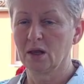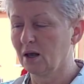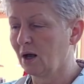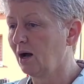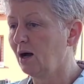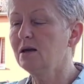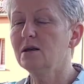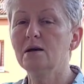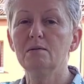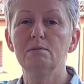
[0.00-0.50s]

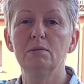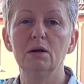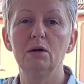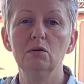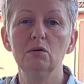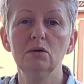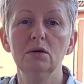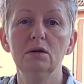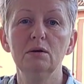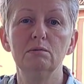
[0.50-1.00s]
A ja
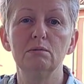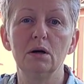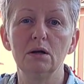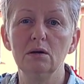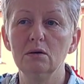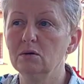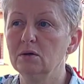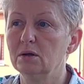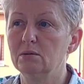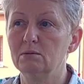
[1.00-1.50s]
maluję,
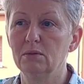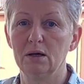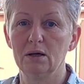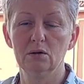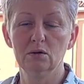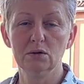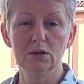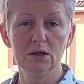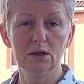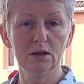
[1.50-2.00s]
maluję,
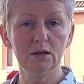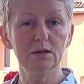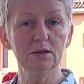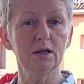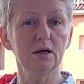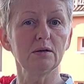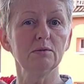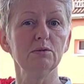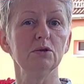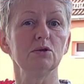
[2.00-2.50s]
maluję i
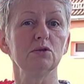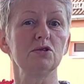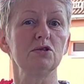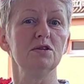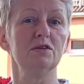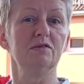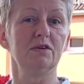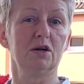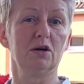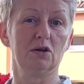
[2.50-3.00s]
tak mi
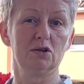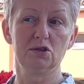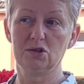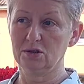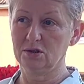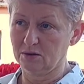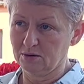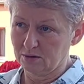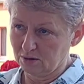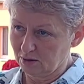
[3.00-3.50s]
różnie
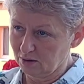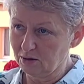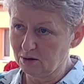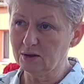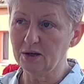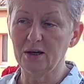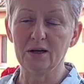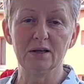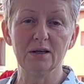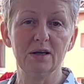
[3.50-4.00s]
wychodzi.
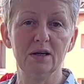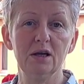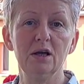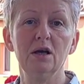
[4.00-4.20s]
Okej,